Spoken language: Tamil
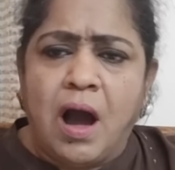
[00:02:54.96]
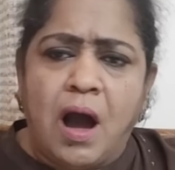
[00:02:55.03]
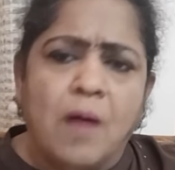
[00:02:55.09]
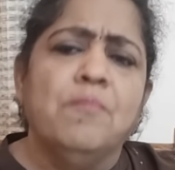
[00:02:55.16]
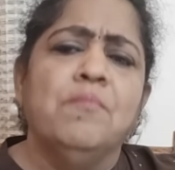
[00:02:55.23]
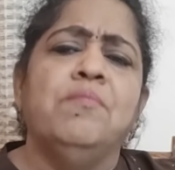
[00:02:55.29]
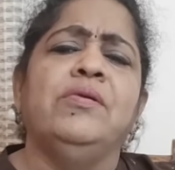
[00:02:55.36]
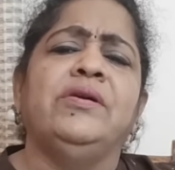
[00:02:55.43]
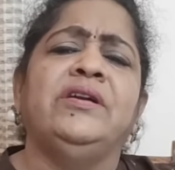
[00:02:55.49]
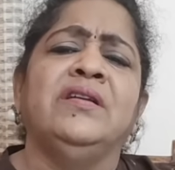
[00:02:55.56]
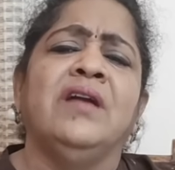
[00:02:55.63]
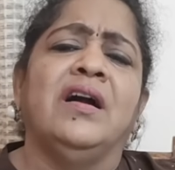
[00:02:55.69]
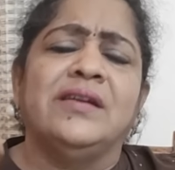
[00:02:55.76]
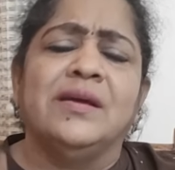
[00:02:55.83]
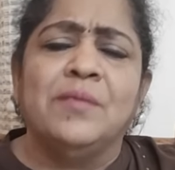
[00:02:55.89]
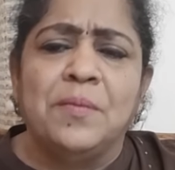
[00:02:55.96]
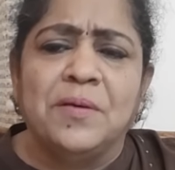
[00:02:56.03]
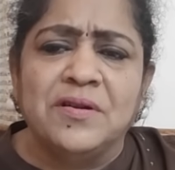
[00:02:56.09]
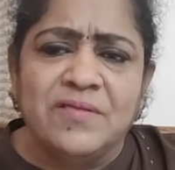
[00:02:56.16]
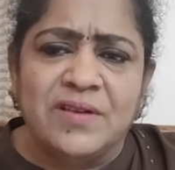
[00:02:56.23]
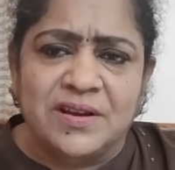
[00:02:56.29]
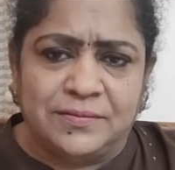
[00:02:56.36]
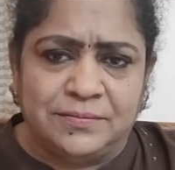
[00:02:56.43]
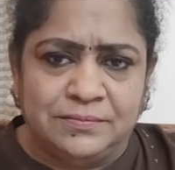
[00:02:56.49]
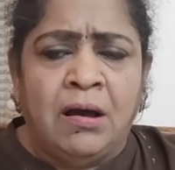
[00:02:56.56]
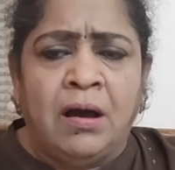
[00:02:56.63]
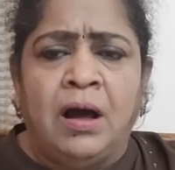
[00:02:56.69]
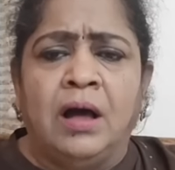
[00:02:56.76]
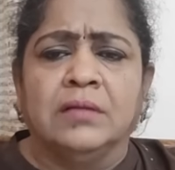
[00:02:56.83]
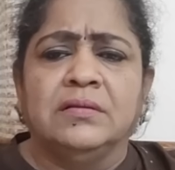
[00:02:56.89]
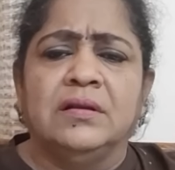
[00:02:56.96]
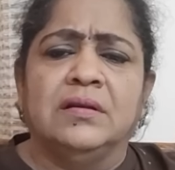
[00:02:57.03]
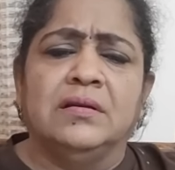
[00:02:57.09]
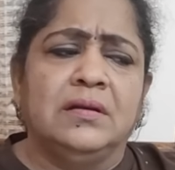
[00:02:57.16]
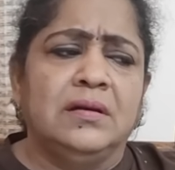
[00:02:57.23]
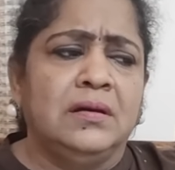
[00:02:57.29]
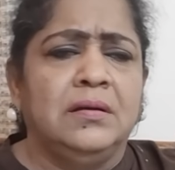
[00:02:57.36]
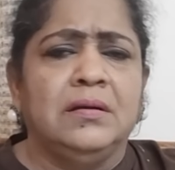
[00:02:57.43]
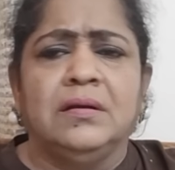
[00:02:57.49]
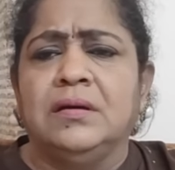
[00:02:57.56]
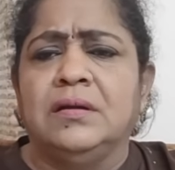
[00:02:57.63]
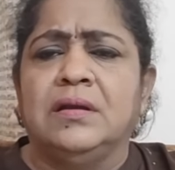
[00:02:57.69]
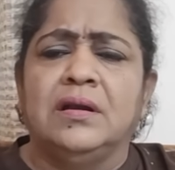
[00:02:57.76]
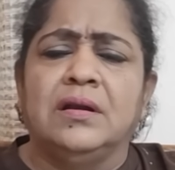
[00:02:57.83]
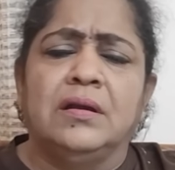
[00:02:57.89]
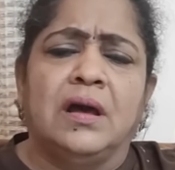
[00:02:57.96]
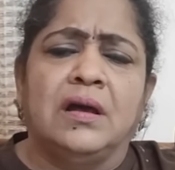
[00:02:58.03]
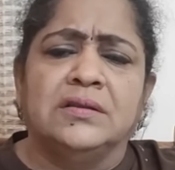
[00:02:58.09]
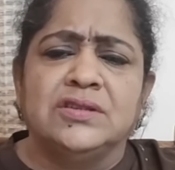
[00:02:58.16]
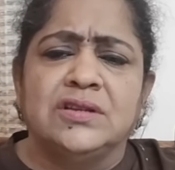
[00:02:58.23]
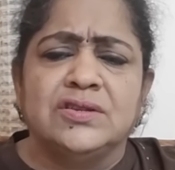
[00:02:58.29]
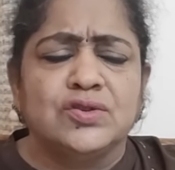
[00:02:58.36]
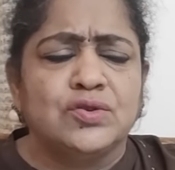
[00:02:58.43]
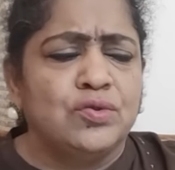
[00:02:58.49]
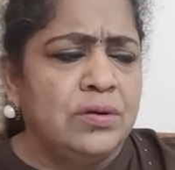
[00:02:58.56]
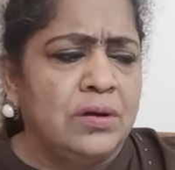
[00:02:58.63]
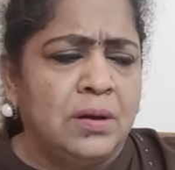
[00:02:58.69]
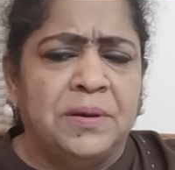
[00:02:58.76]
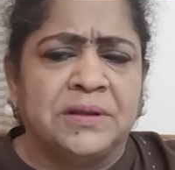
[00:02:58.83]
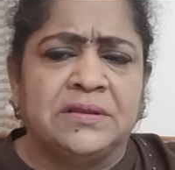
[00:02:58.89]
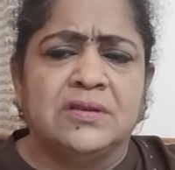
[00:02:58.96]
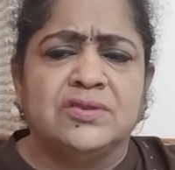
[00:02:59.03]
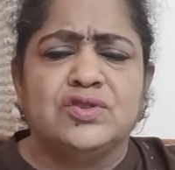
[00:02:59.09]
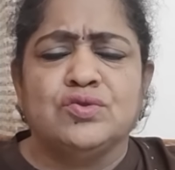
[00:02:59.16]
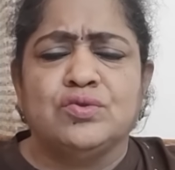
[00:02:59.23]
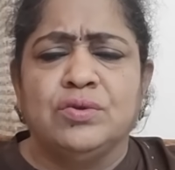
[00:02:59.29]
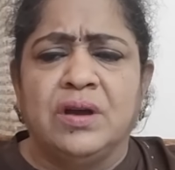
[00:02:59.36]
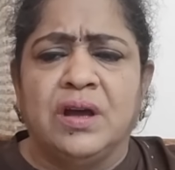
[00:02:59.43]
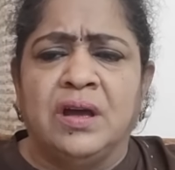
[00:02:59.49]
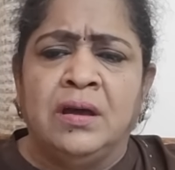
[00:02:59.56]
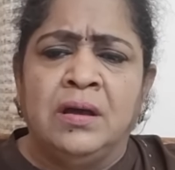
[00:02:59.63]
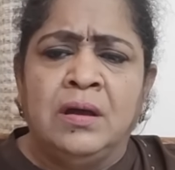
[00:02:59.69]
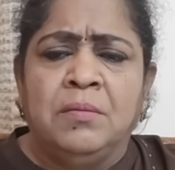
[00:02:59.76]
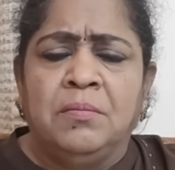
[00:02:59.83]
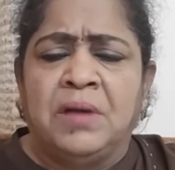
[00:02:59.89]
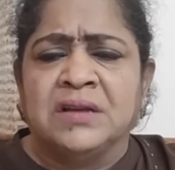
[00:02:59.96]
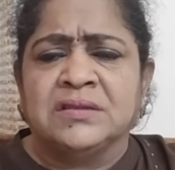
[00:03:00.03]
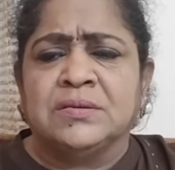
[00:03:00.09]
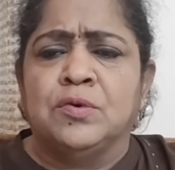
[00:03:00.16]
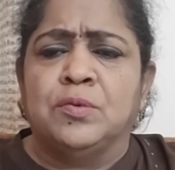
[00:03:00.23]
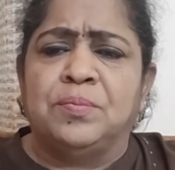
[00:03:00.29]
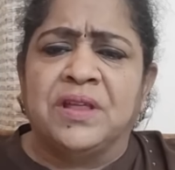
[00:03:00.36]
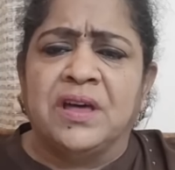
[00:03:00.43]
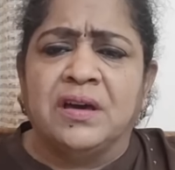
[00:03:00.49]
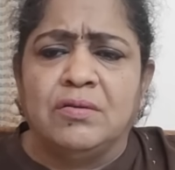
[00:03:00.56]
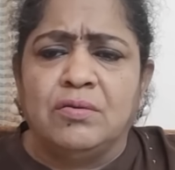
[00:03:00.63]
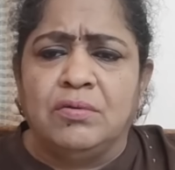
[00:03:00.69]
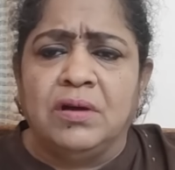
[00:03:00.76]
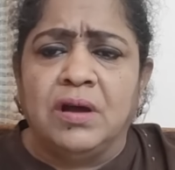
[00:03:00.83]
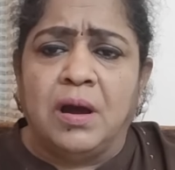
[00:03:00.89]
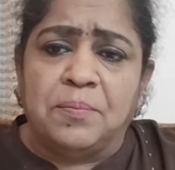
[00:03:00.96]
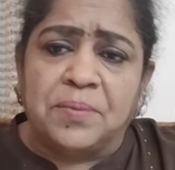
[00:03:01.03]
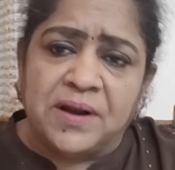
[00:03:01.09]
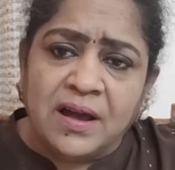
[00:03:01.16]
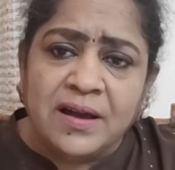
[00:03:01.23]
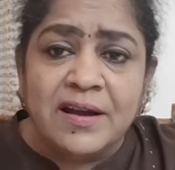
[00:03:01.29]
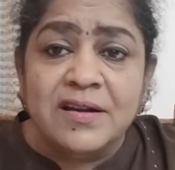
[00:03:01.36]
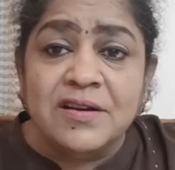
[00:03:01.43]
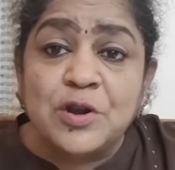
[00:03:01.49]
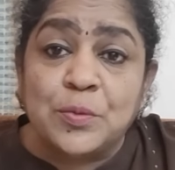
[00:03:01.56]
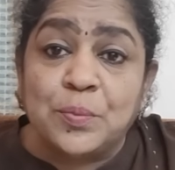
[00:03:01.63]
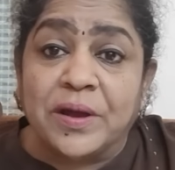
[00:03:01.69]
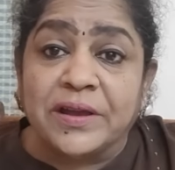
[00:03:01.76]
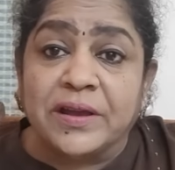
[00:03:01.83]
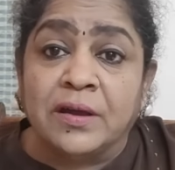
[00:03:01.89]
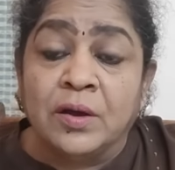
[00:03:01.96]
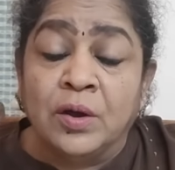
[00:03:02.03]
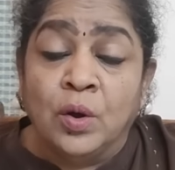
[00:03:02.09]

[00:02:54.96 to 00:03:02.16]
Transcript: அம்புட்டு நாட்டமா பண்ணுவார் அதெல்லாம் ரெண்டு அஞ்சு லட்சம் கொடுங்க பத்து லட்சம் கொடுங்க மாதம் முப்பதாயிரம் கொடுங்க அப்படிலாம் கேட்டுட்டு இருப்பாங்க